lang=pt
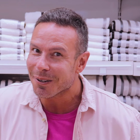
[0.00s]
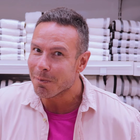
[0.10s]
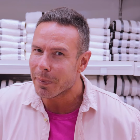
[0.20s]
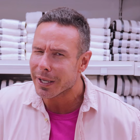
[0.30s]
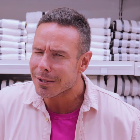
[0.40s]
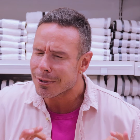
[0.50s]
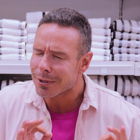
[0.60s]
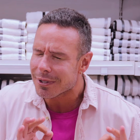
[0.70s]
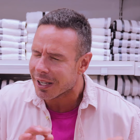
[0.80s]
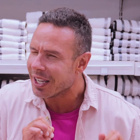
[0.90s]
e com
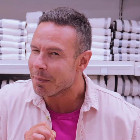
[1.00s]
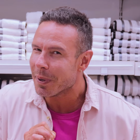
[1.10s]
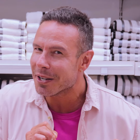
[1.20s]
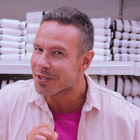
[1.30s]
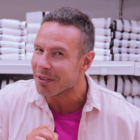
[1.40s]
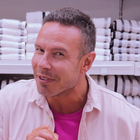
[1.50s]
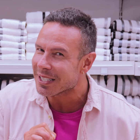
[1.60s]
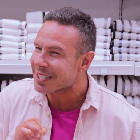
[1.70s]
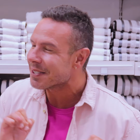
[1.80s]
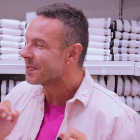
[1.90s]
preços
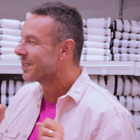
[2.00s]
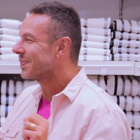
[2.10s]
imperdíveis.